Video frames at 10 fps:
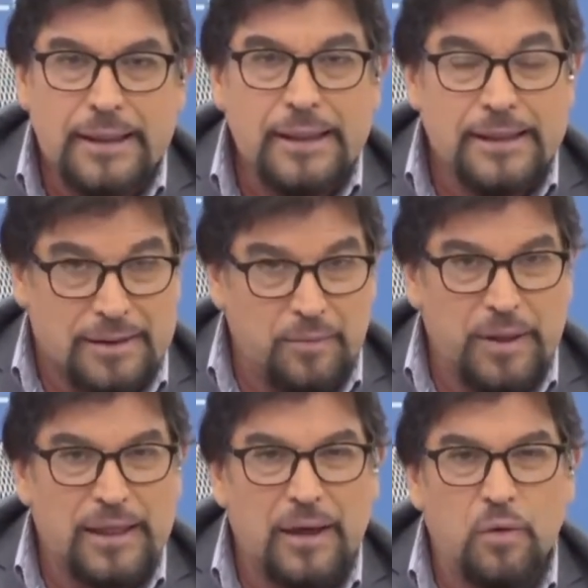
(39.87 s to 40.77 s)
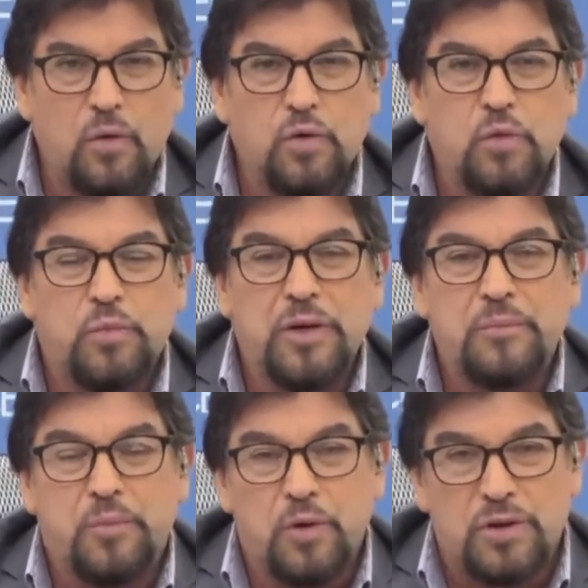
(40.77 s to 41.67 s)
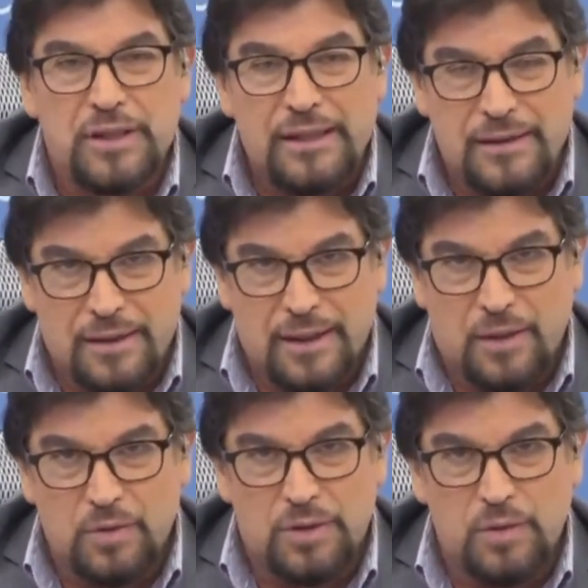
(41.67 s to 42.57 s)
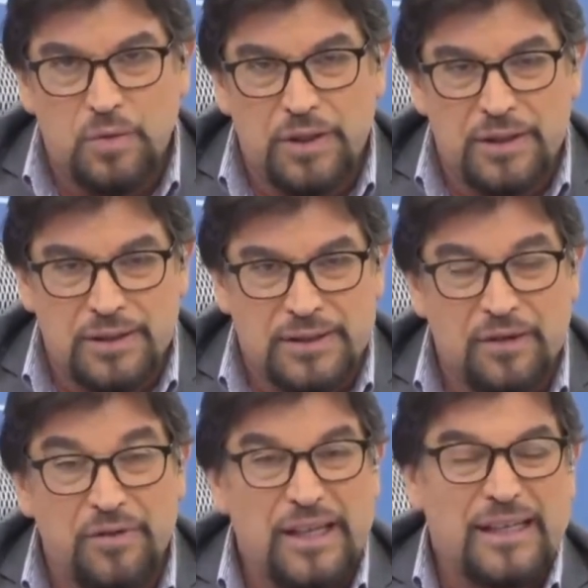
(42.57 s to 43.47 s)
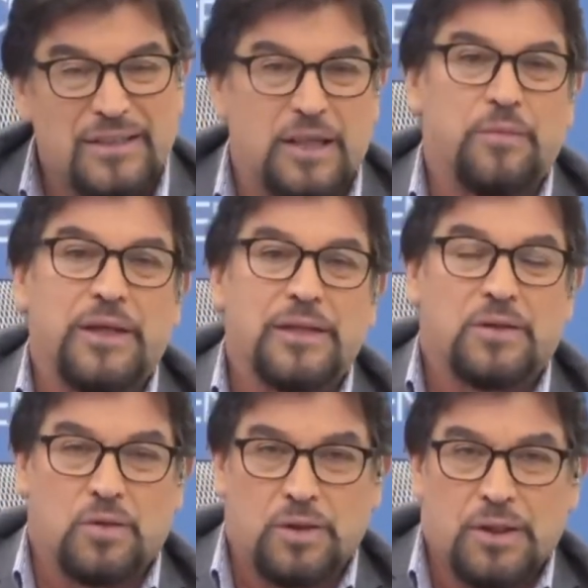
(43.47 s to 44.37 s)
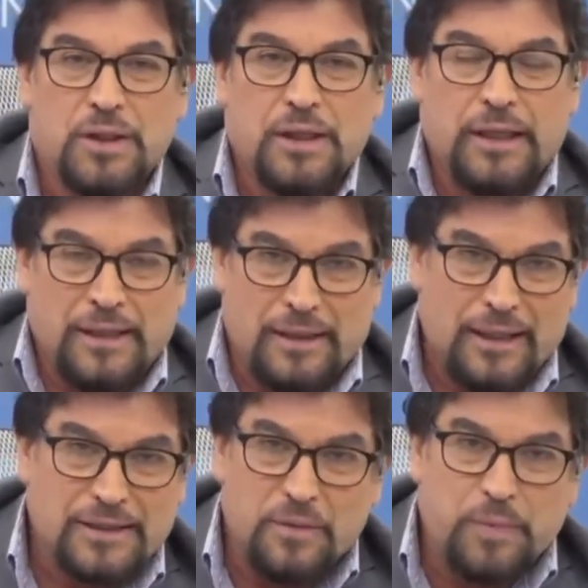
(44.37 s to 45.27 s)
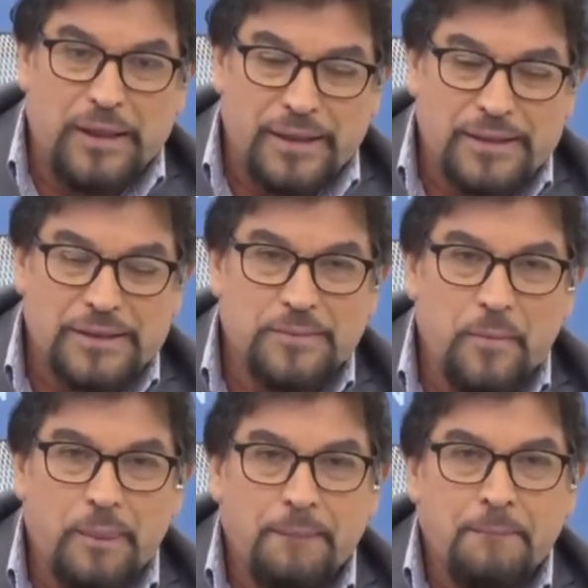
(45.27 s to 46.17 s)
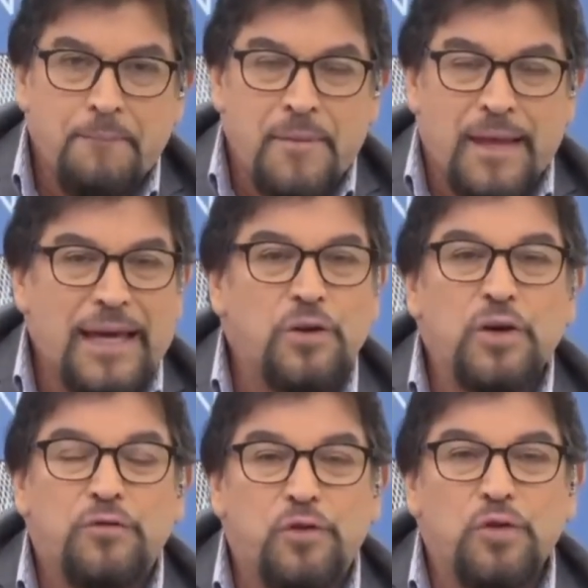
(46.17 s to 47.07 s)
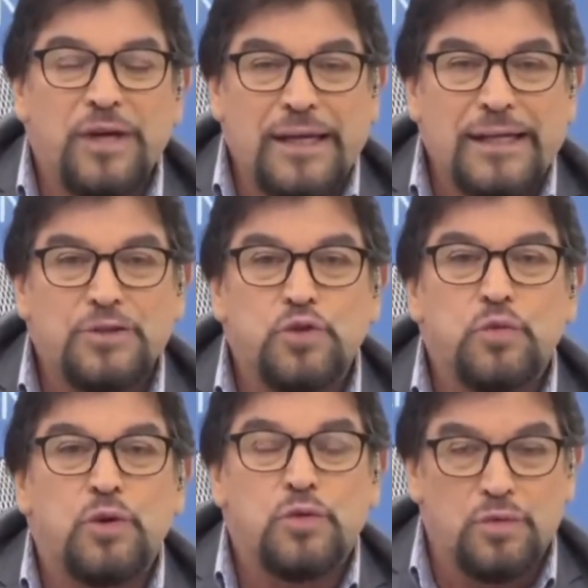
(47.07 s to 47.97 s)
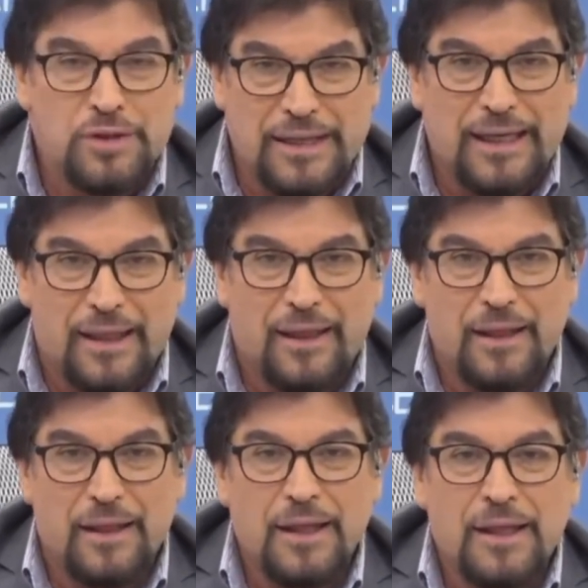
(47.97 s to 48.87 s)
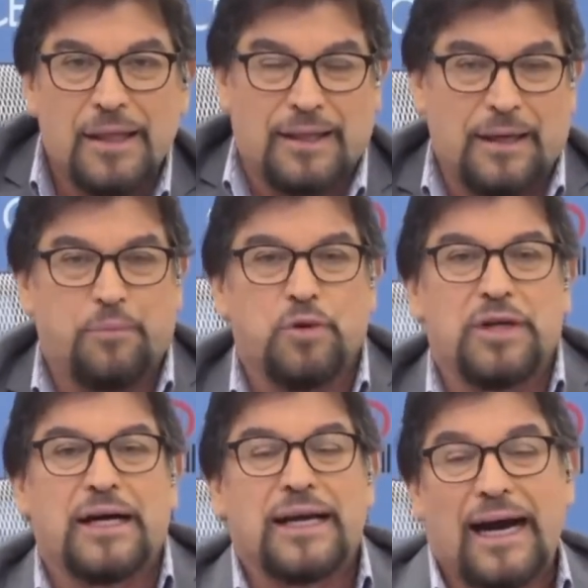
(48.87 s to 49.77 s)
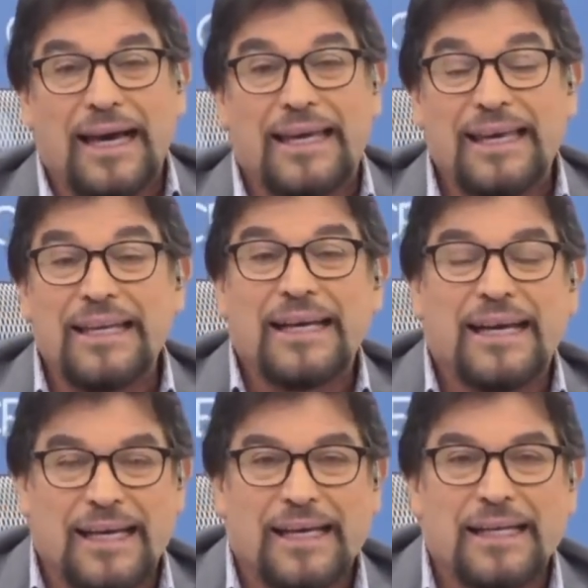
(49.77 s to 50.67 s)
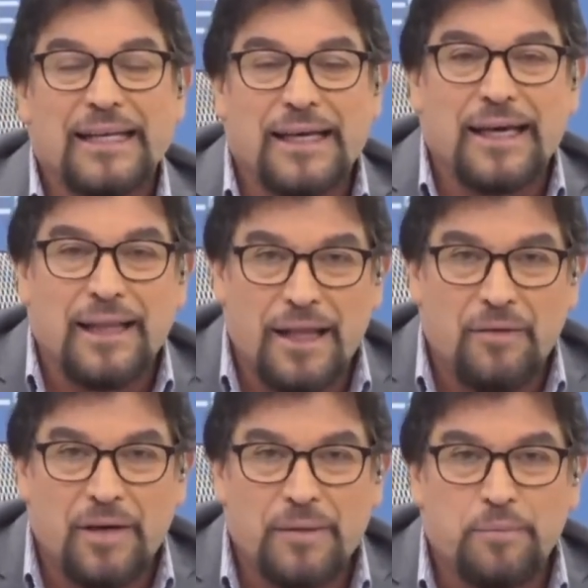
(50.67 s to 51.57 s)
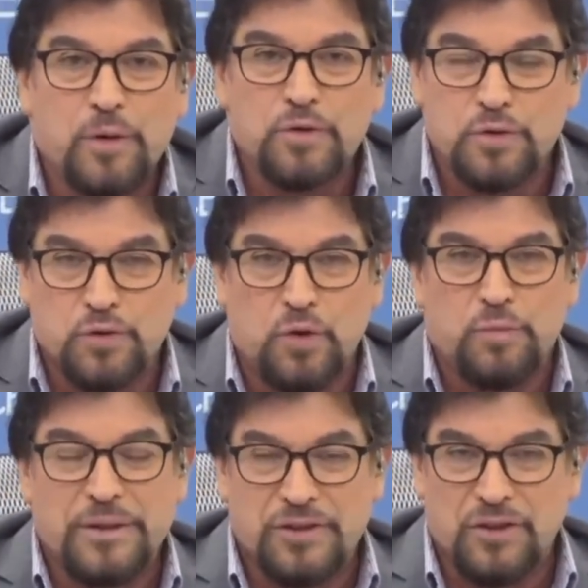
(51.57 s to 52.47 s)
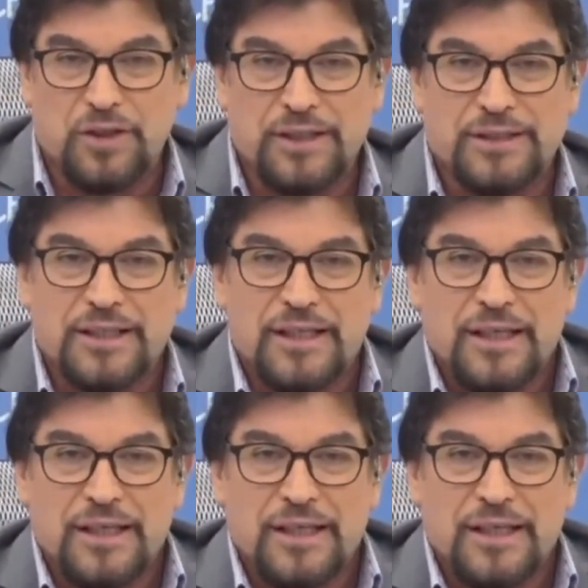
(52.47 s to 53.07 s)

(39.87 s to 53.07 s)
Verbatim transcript: y también en un grupo importante de contribuyentes al financiamiento de las campañas, que no influyan en su voluntad de apoyar a quien creen que debe por sus convicciones